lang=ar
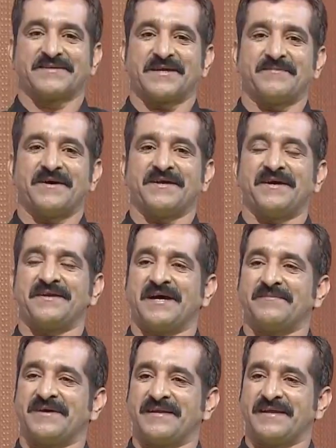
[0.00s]
طبعا احنا
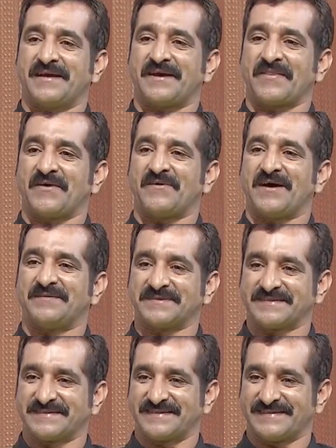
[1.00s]
عملنا ضوابط
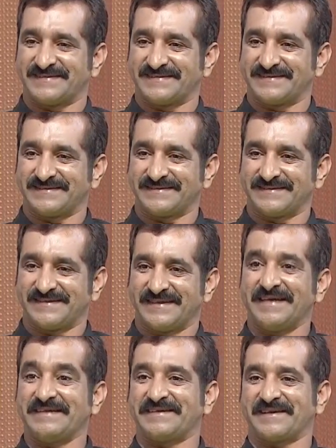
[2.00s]

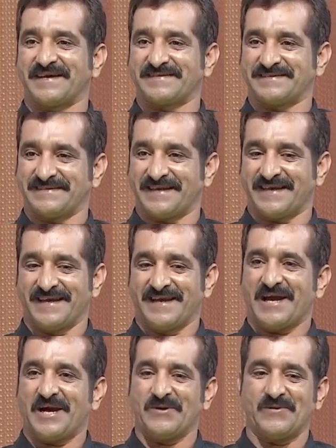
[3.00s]
احترازيه
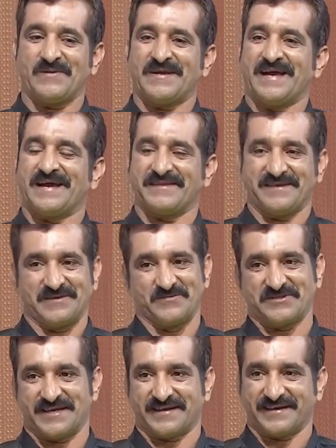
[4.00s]
نعم. حول هذه
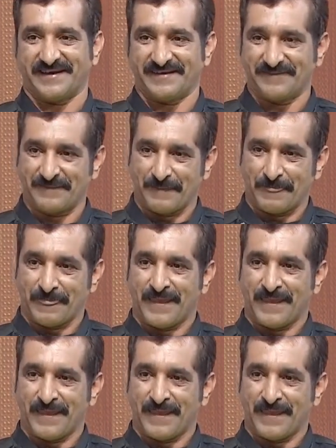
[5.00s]
المشاركه نعم.